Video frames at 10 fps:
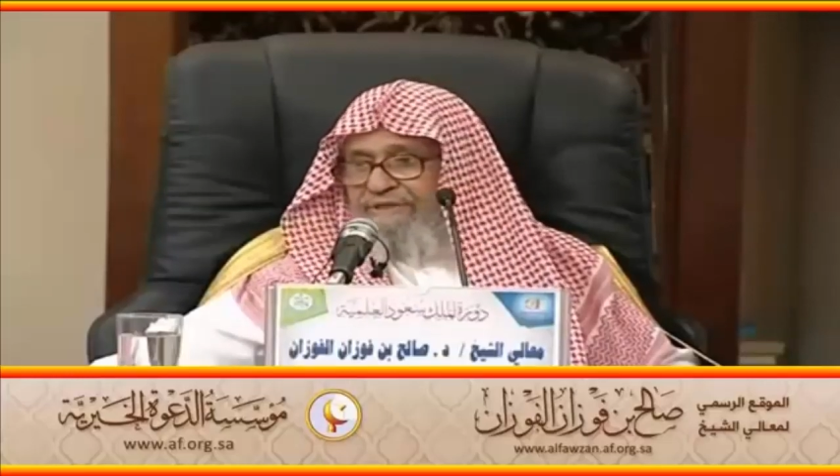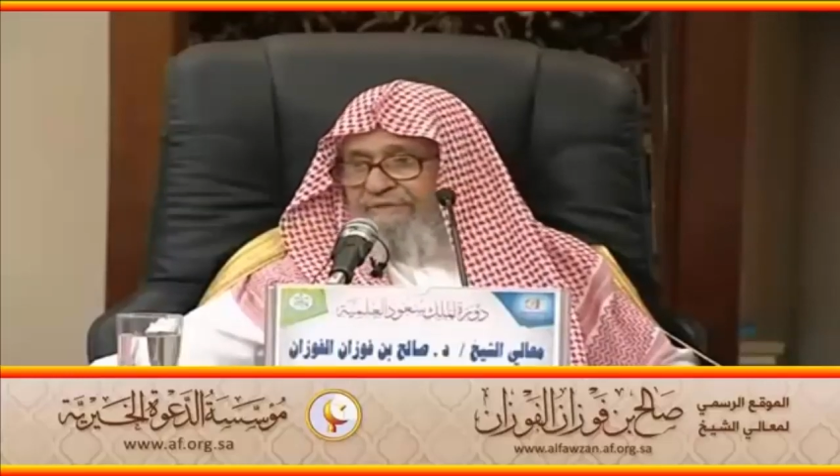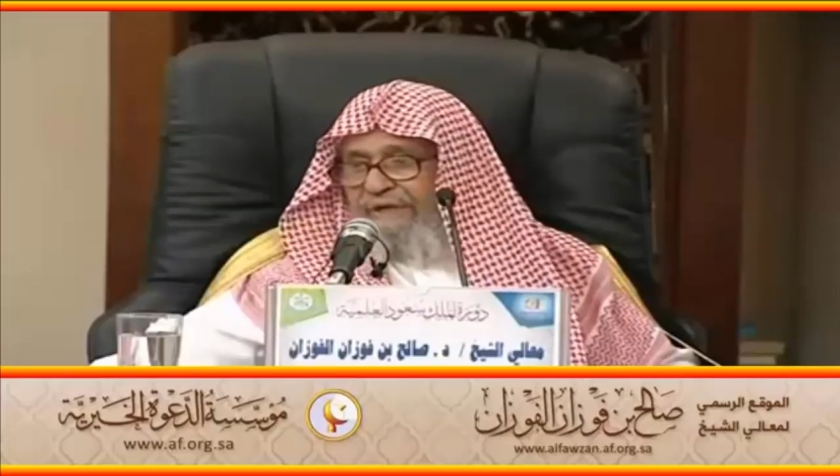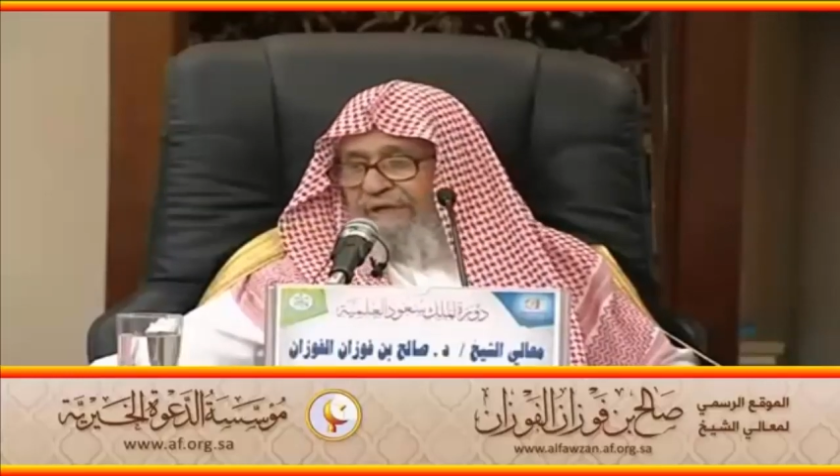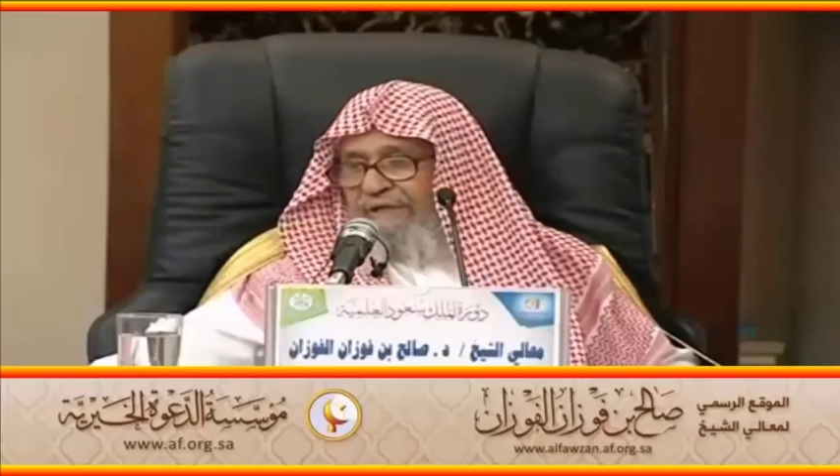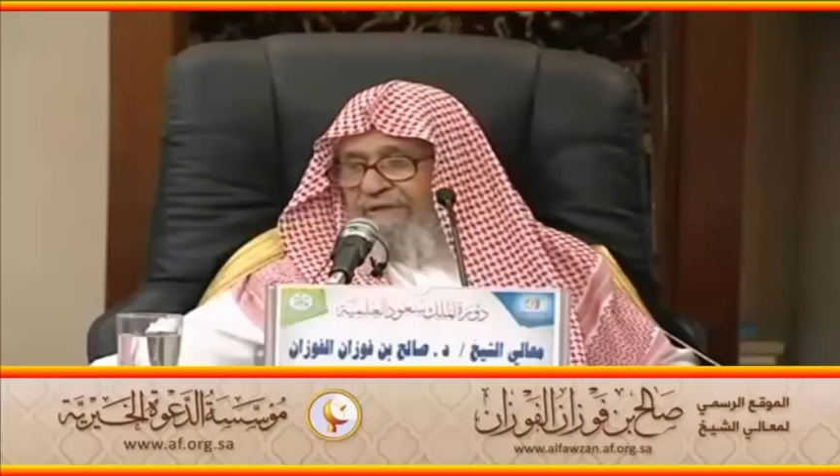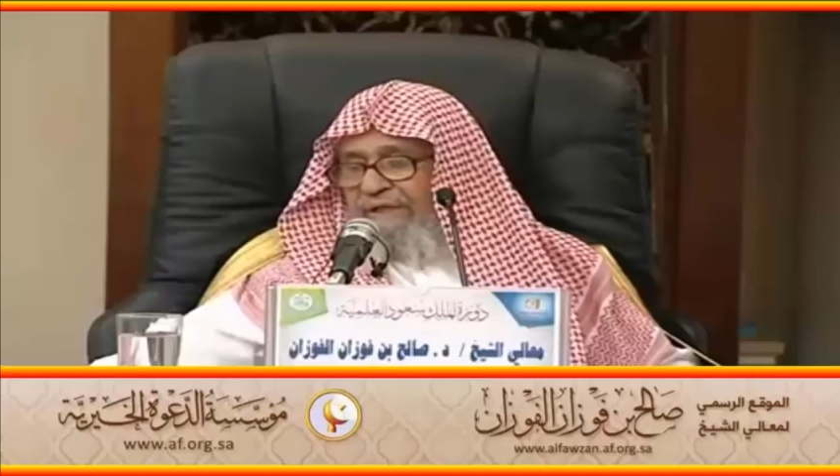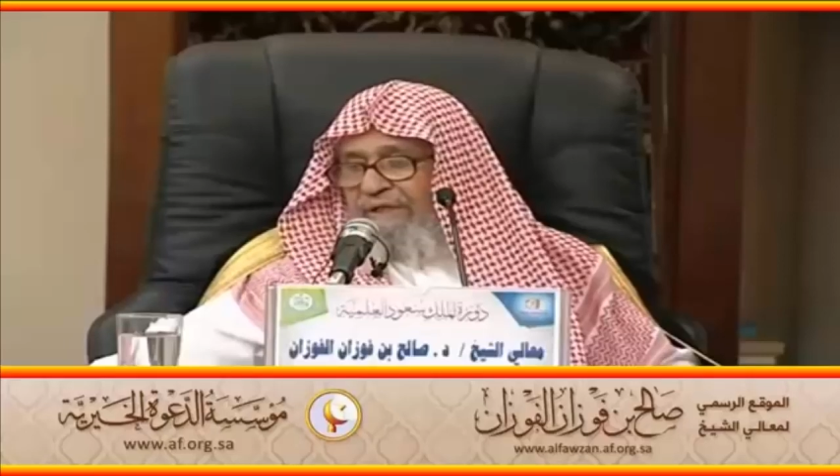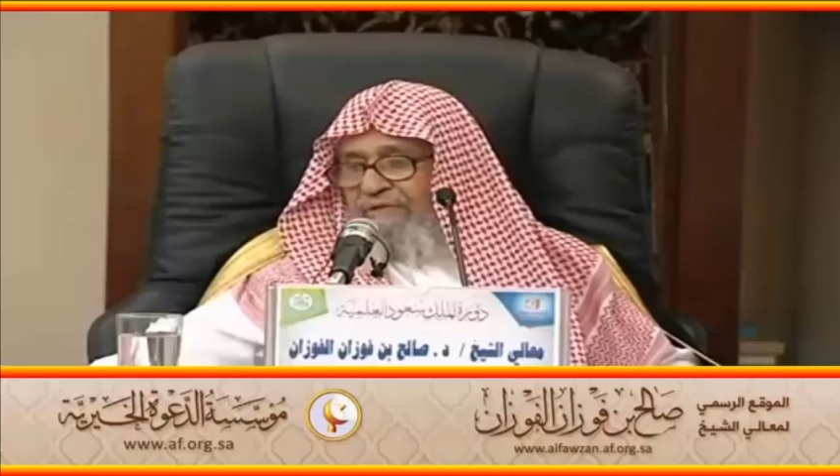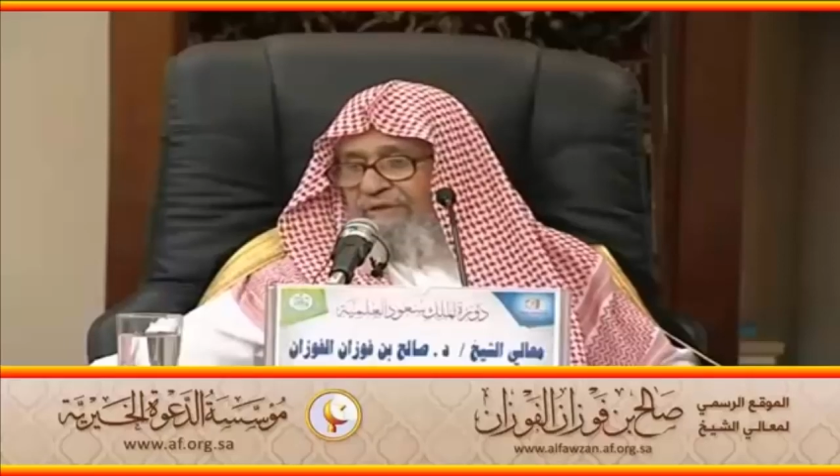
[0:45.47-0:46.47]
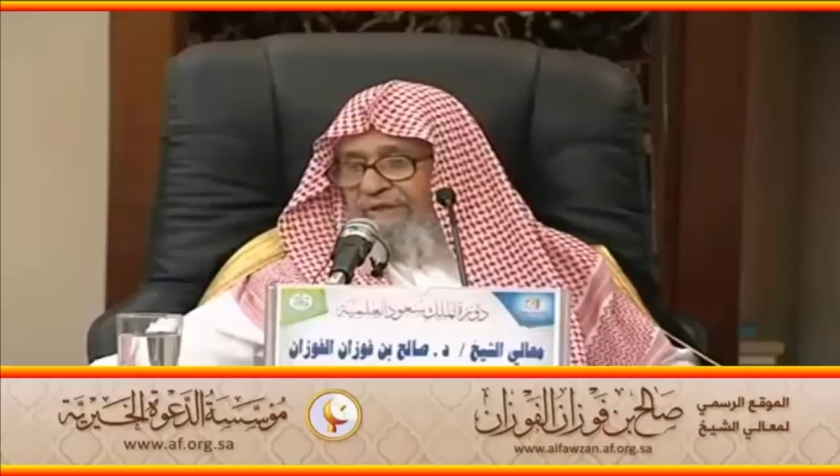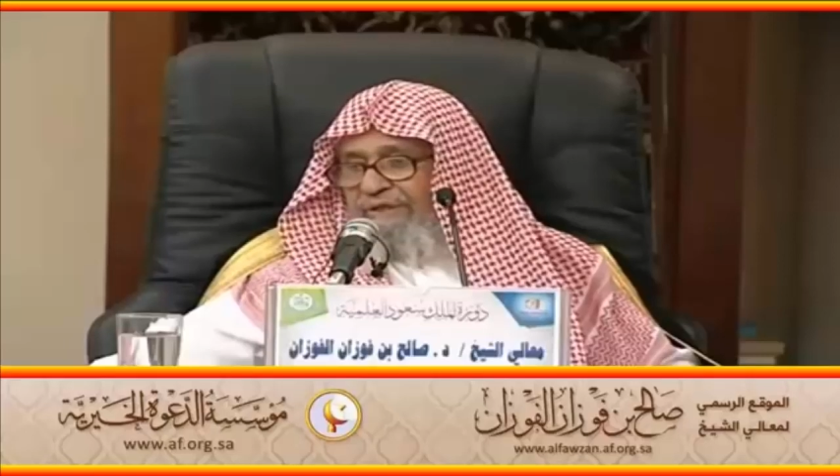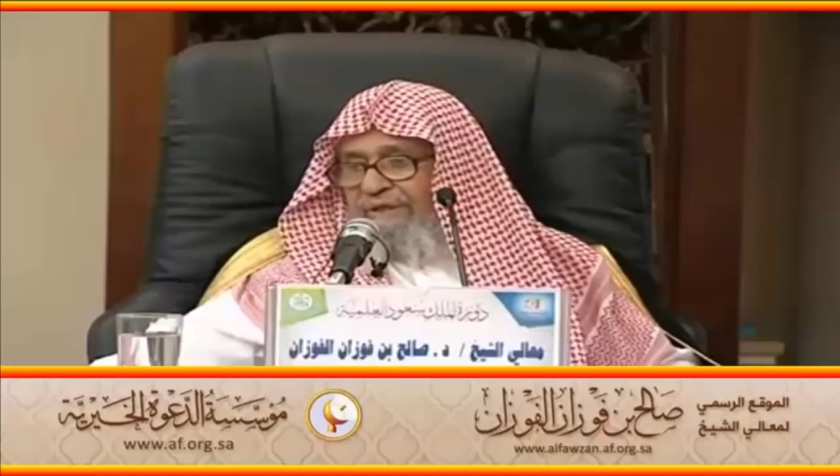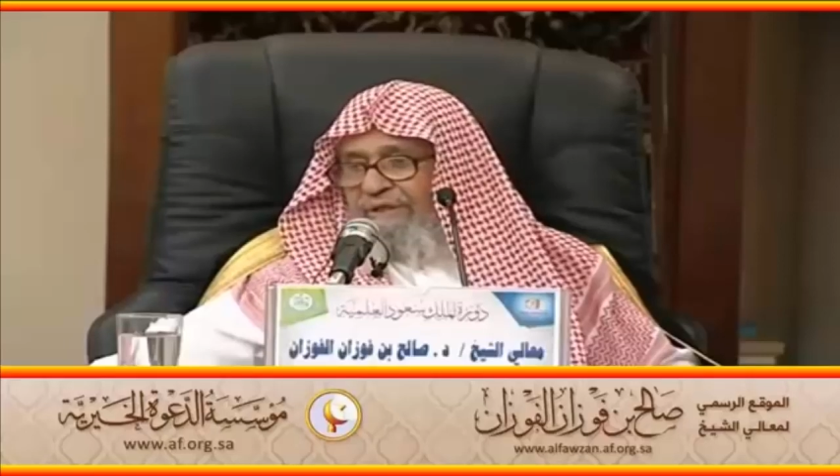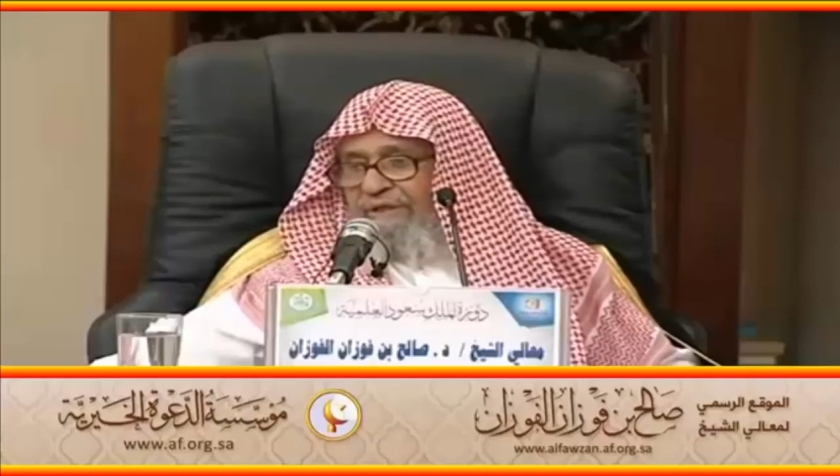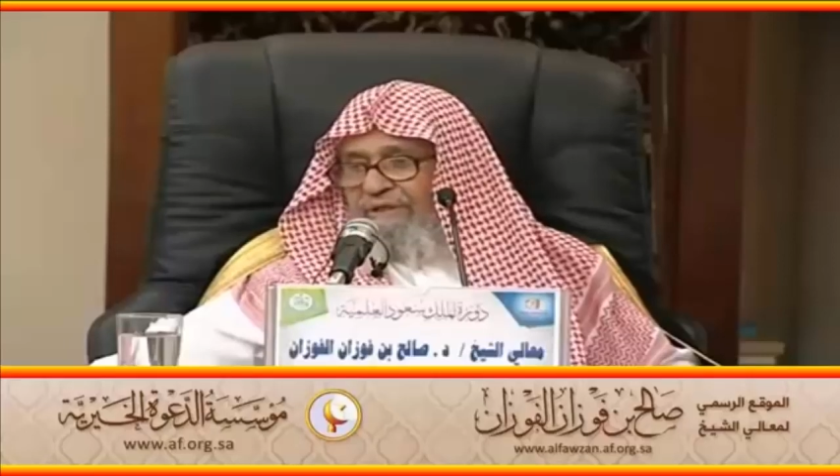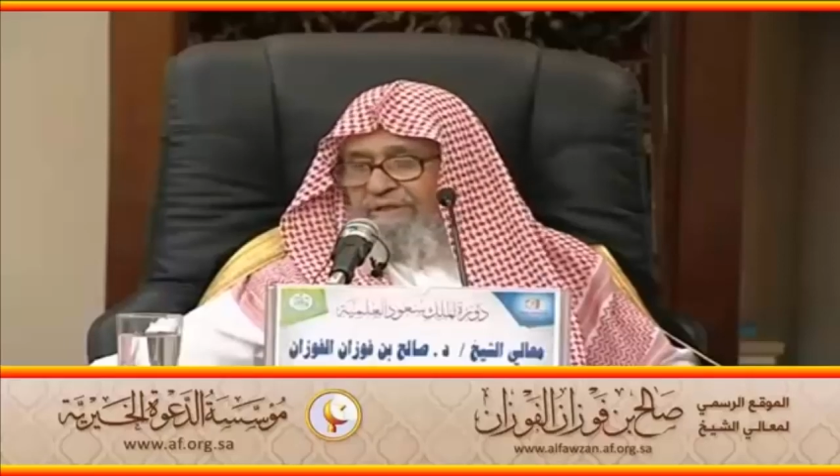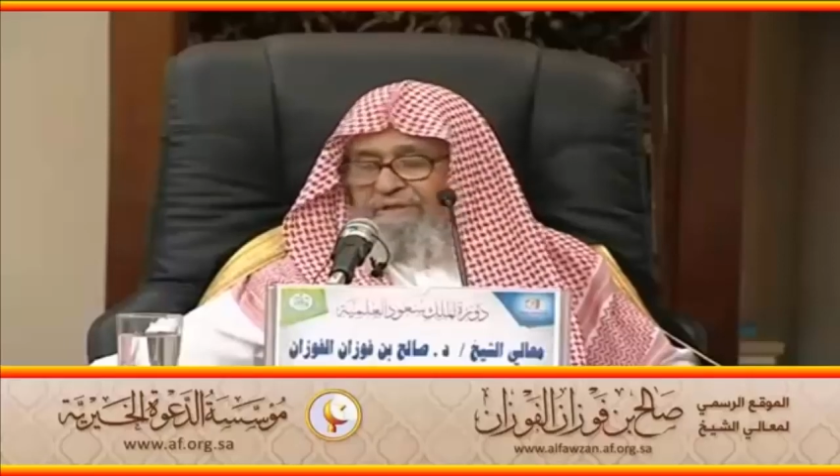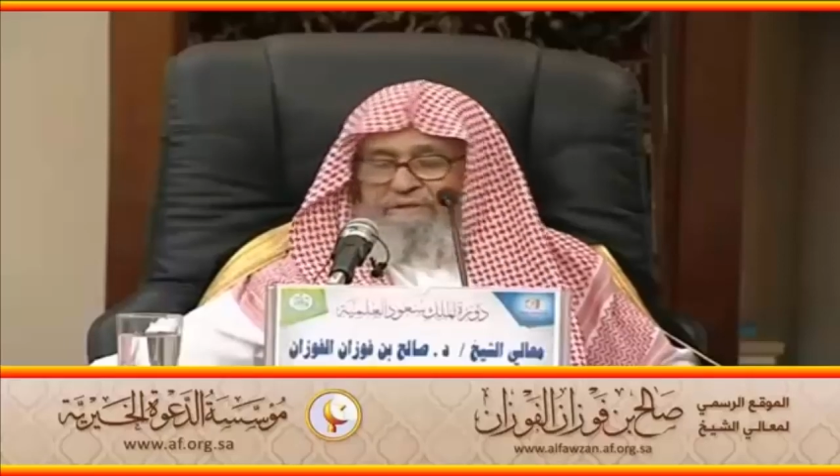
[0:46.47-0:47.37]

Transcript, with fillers: الزمان تأخذ حذرك